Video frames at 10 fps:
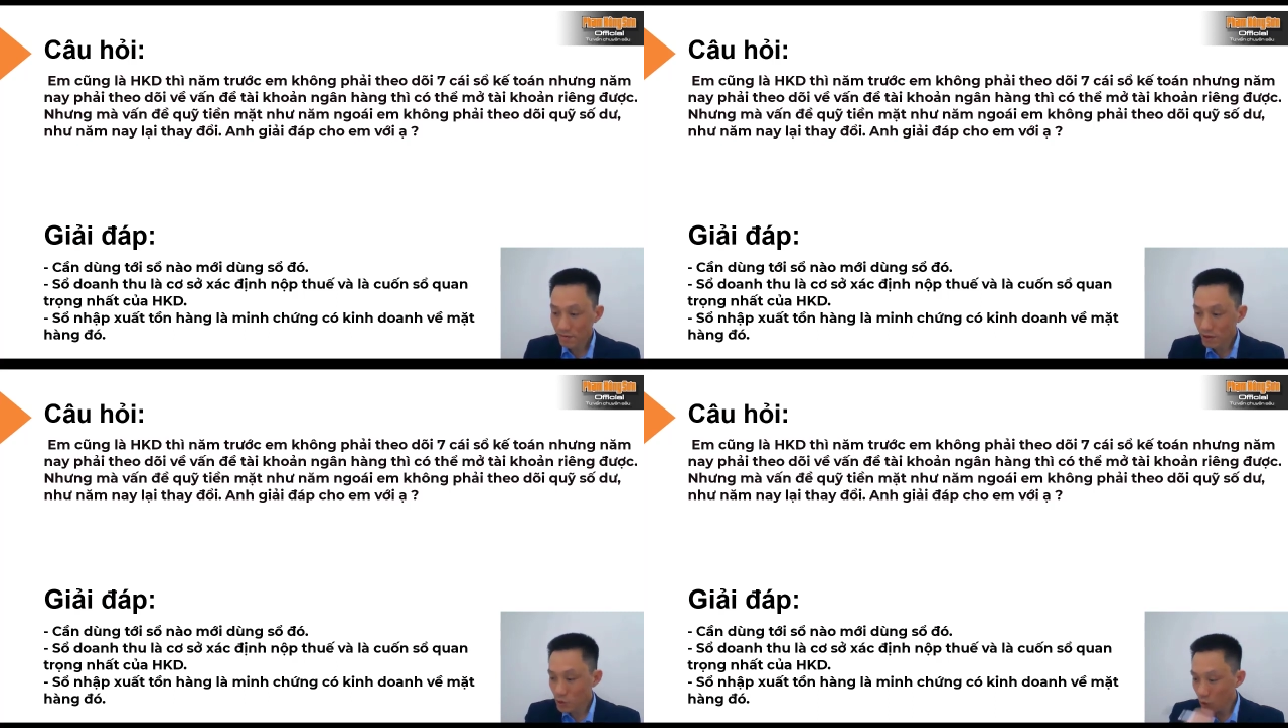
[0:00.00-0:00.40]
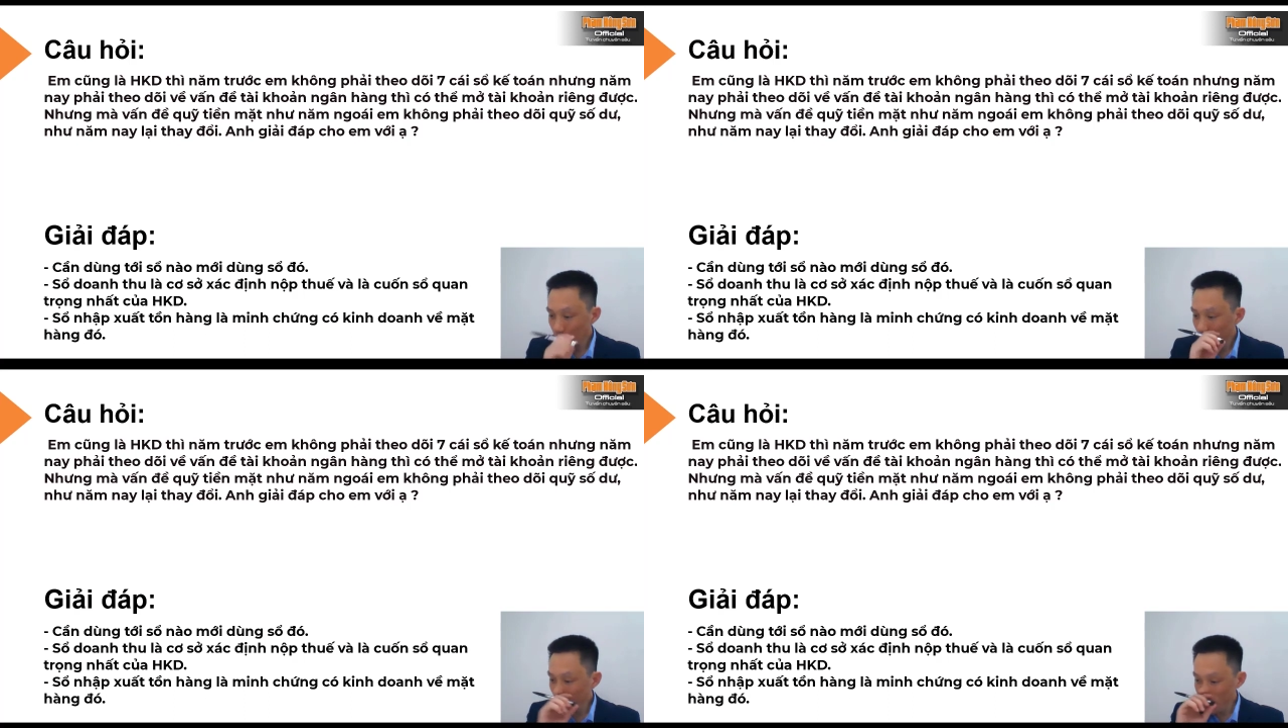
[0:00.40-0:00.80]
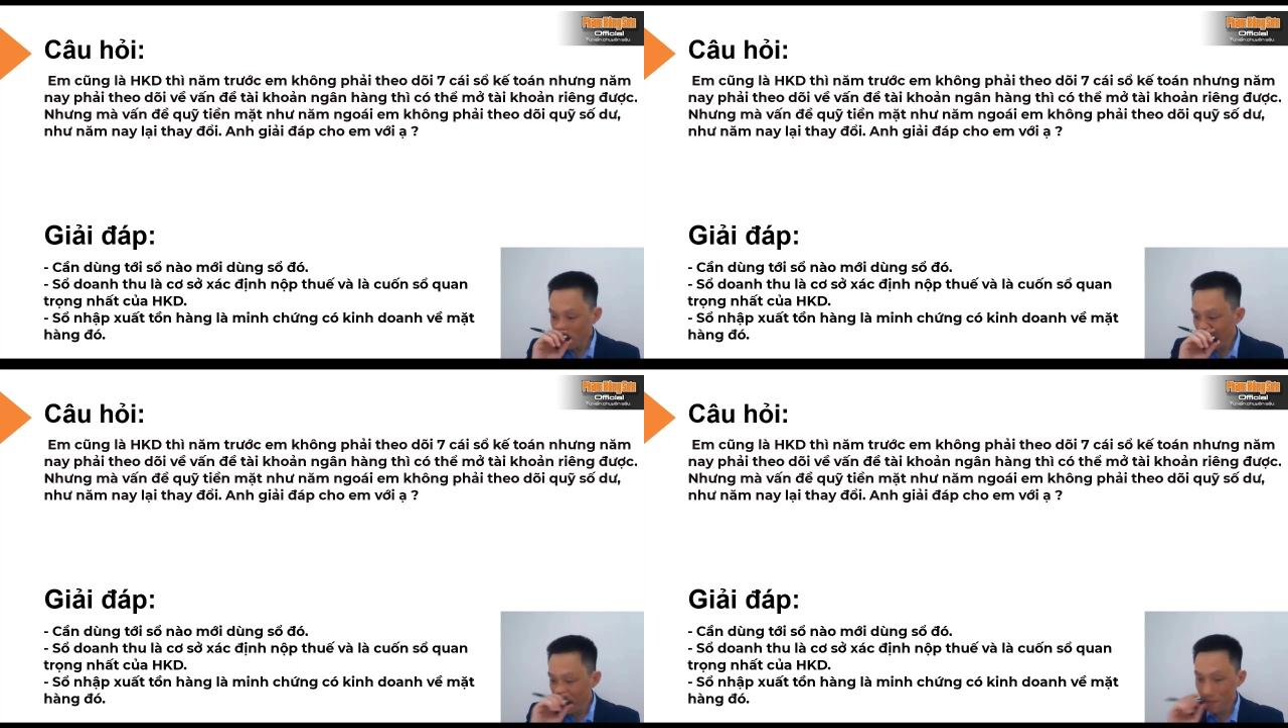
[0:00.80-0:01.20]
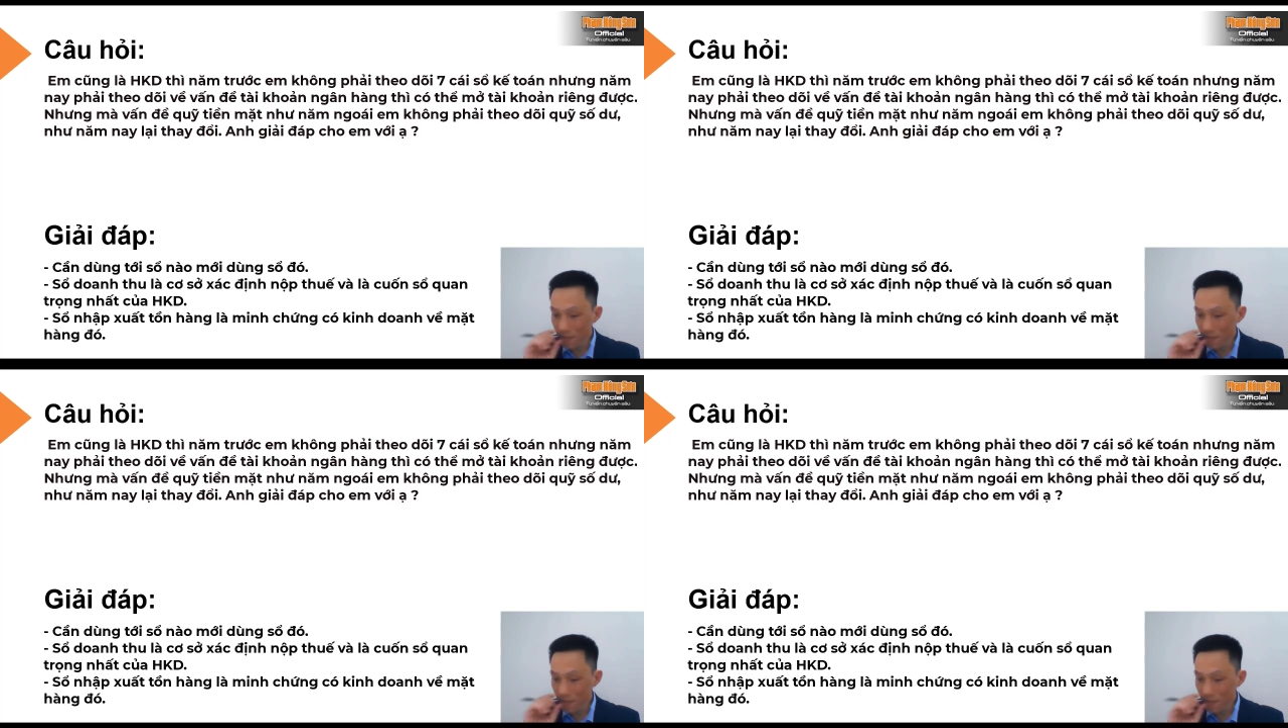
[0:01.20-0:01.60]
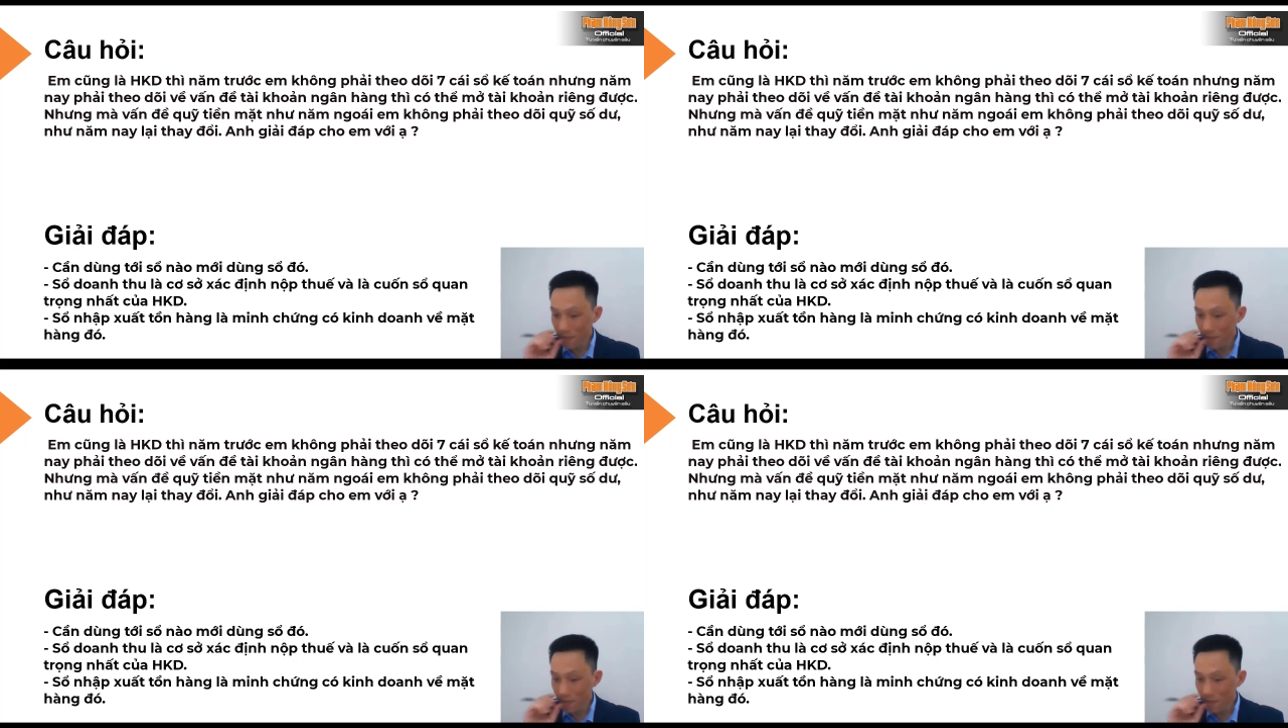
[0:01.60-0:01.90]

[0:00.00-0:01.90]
Và sổ doanh thu thì để làm gì? Để là